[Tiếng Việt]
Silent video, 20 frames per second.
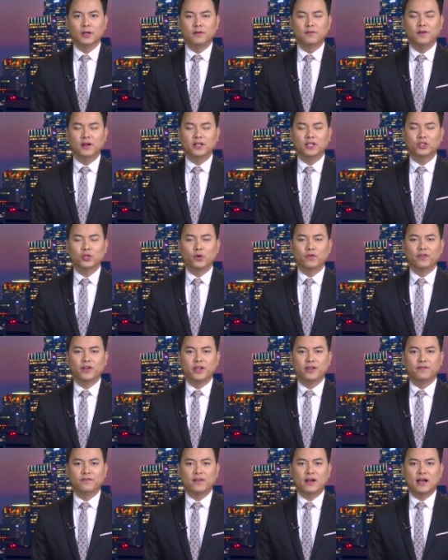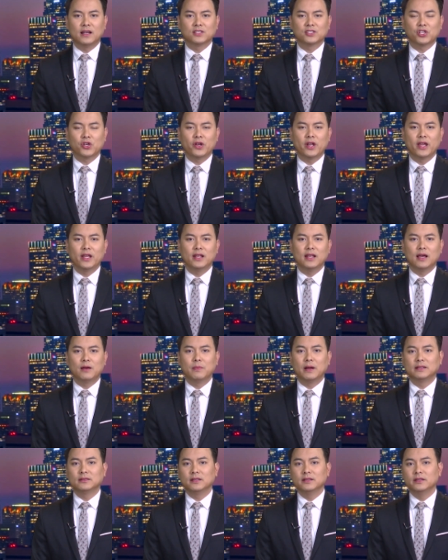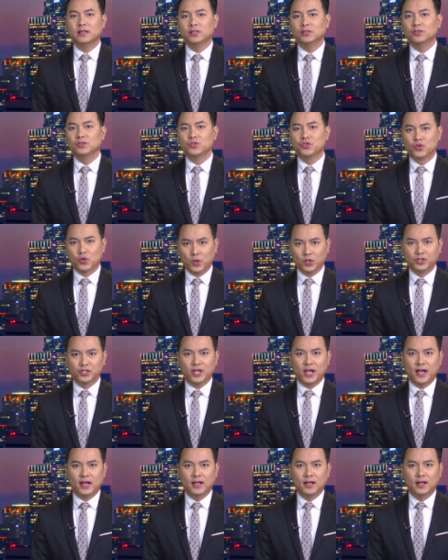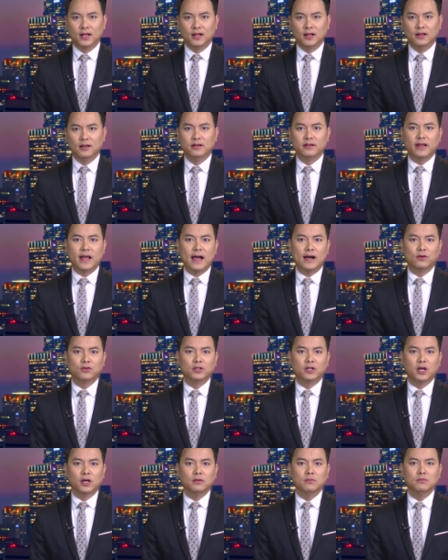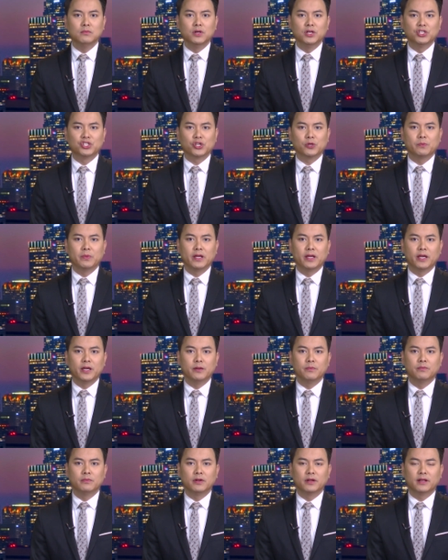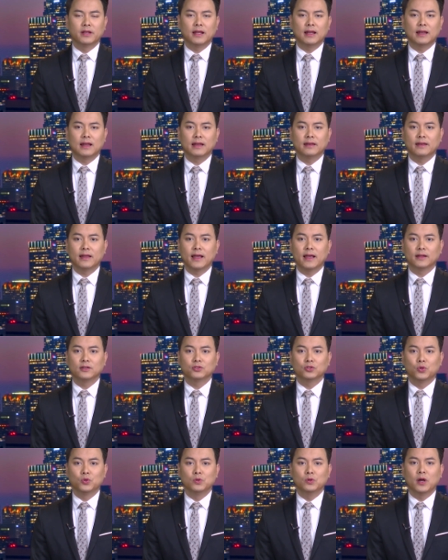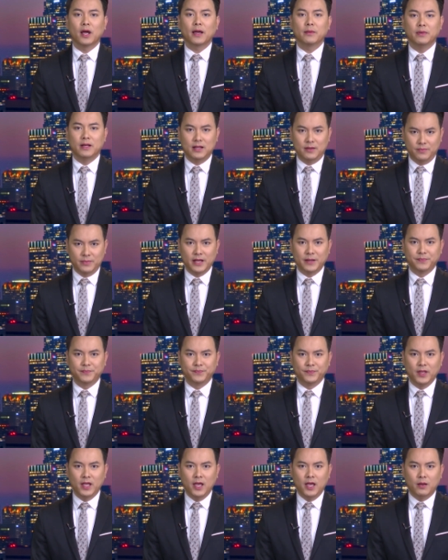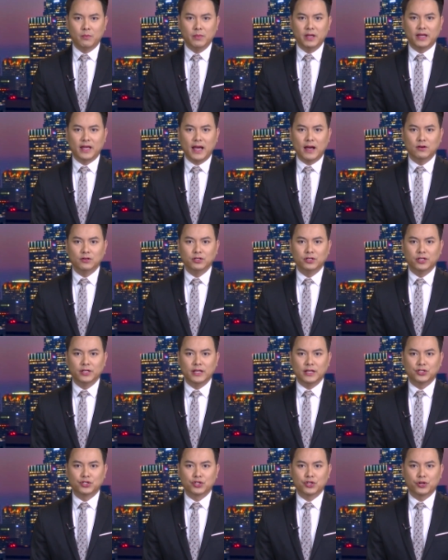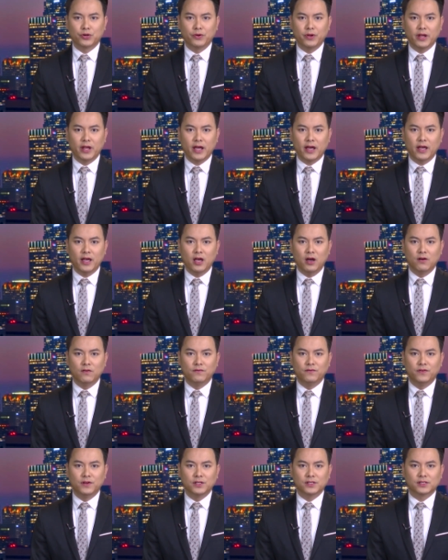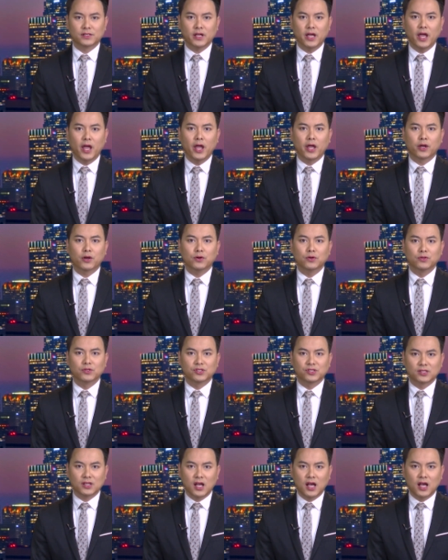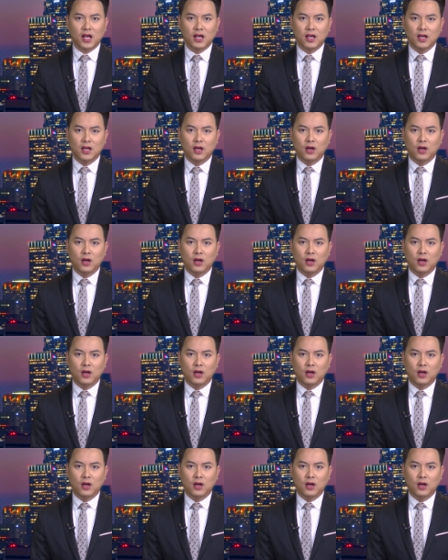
Vâng, kính thưa quý vị, và sau đây là bản tin đến từ Georgia. Lừa đảo gần mười triệu Mỹ Kim đã lãnh án tù hai mươi lăm năm. Bị cáo người Nigeria Elvis Ekosa